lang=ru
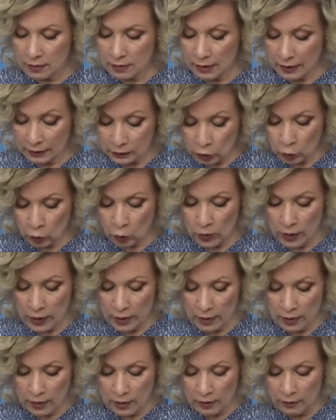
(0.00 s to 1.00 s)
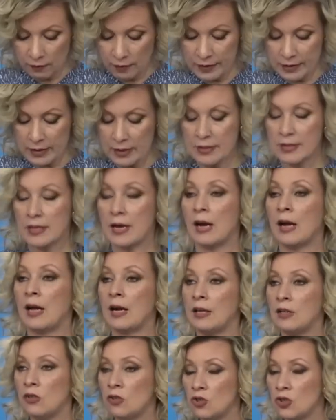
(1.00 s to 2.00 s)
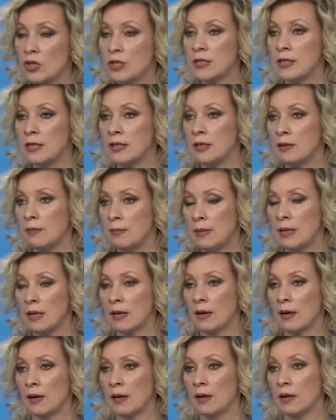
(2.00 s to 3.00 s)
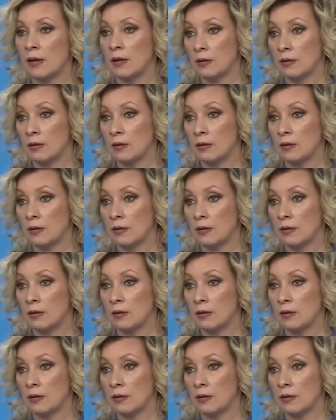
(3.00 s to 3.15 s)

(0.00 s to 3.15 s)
контроля, вводились ограничительные меры.